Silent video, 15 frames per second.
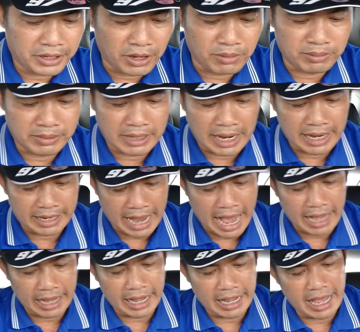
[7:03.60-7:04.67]
chung
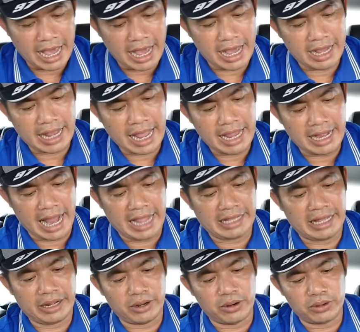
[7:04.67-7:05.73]
các cái à, cái này
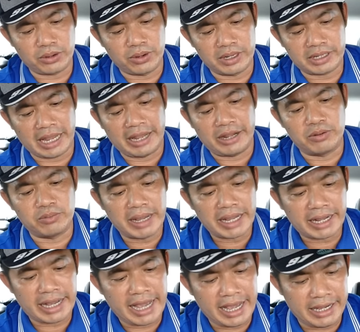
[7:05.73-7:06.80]
thì cô chú anh chị cũng biết
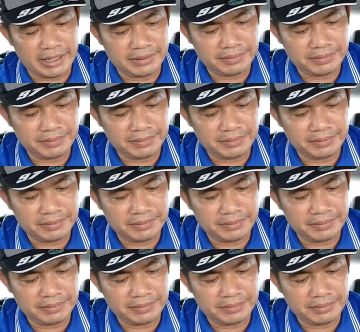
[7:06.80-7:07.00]
rồi ha.